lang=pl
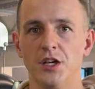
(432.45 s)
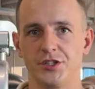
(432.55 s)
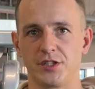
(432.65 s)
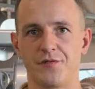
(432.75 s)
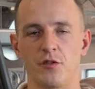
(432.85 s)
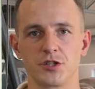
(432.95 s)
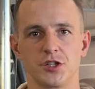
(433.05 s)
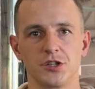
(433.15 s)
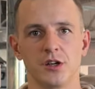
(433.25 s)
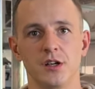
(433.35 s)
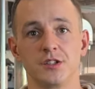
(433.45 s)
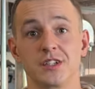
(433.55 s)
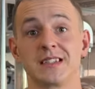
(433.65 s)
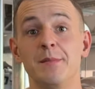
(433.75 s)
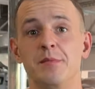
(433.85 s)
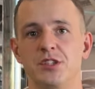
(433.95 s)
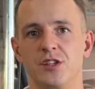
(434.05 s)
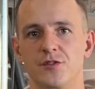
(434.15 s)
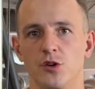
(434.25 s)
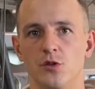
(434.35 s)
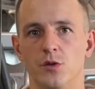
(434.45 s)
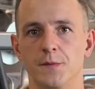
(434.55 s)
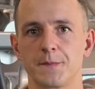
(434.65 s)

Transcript: się tworzyć, że sami będziecie w szoku.